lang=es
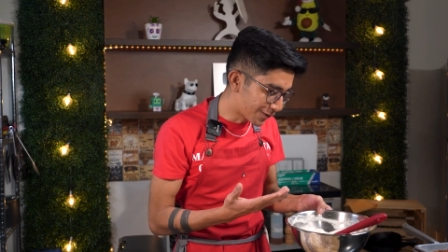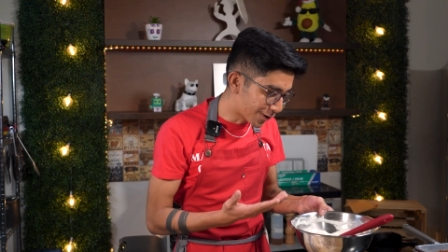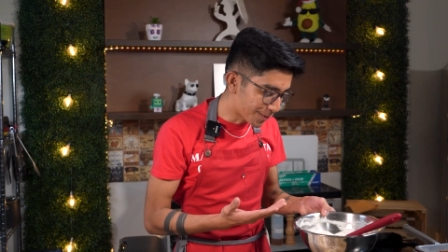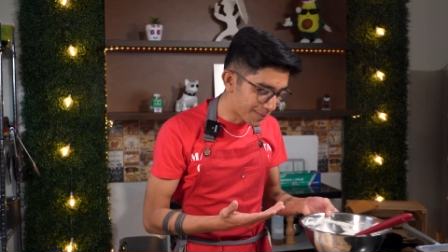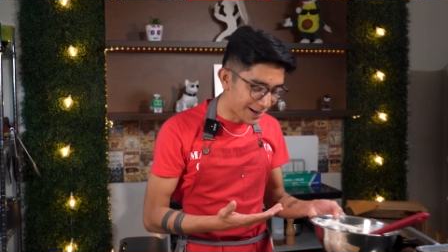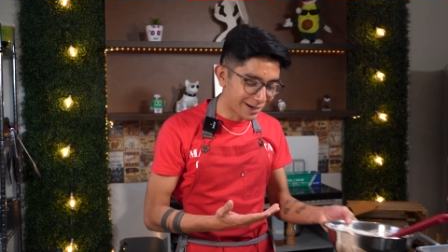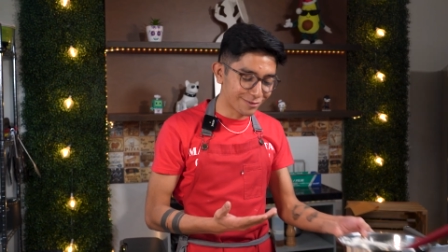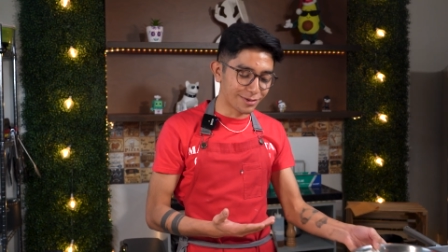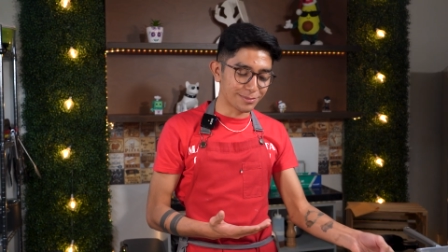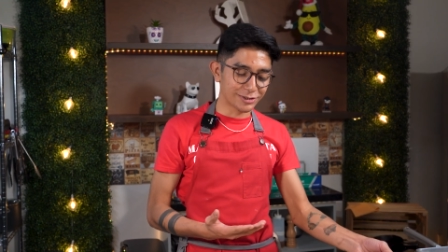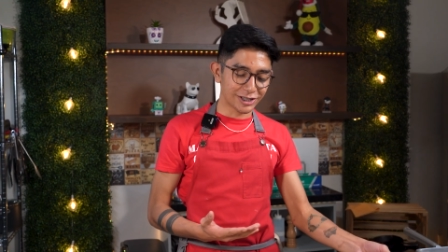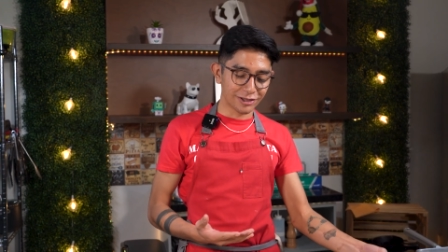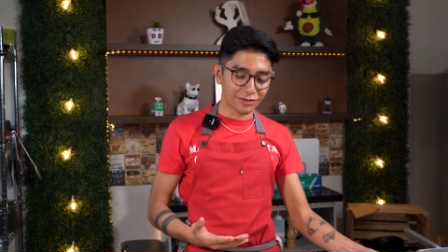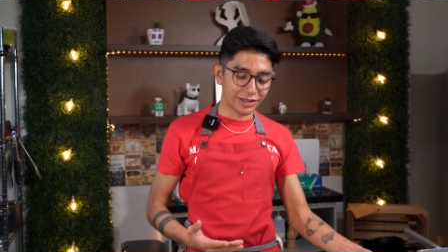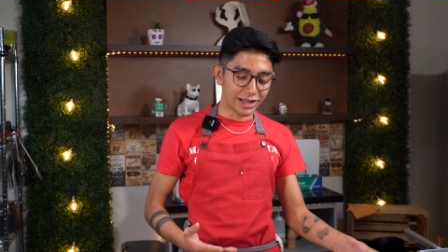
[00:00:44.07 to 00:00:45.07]
forma nos vamos
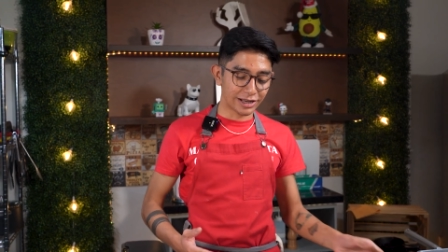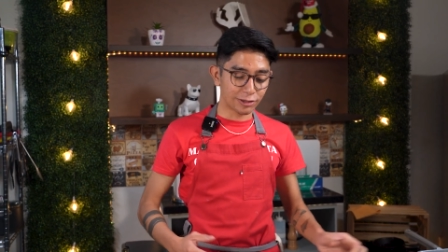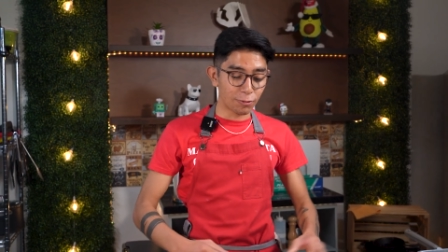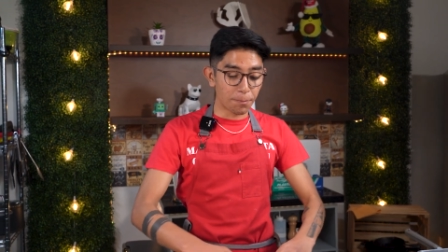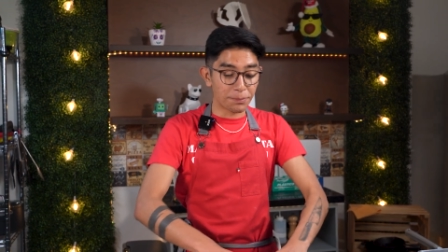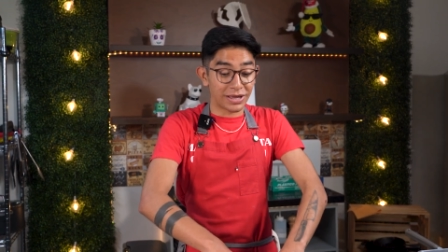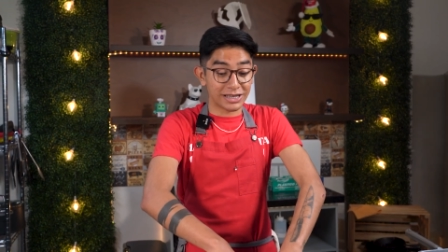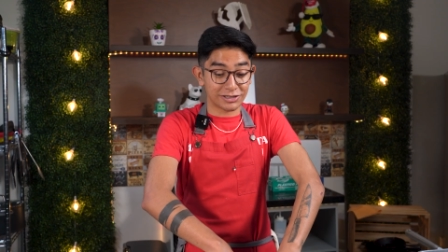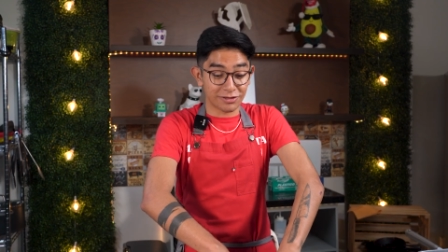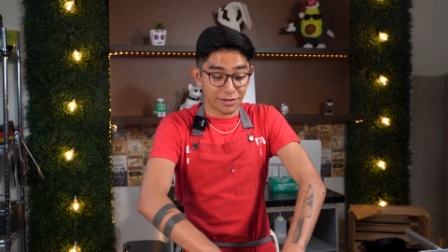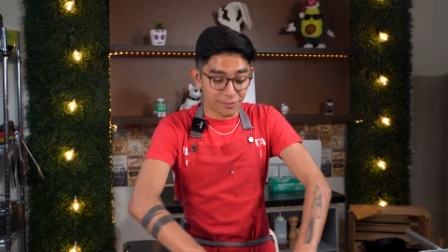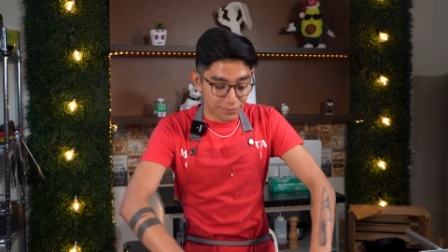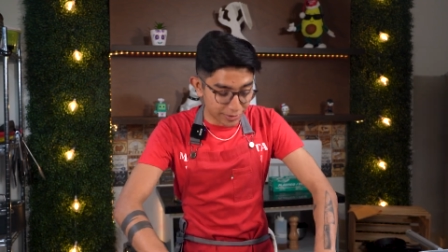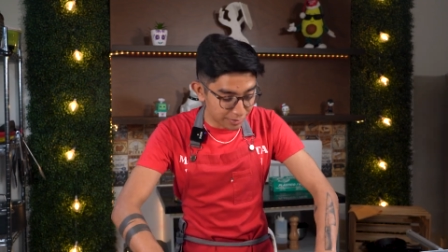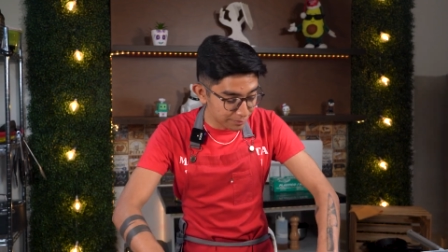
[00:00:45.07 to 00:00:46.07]
a ayudar de un pedazo
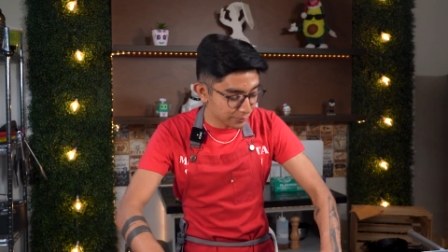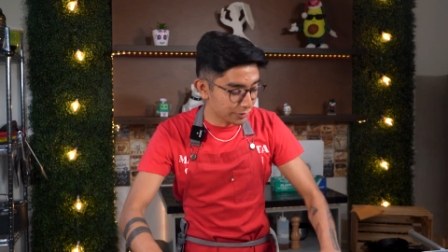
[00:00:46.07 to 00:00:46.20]
de film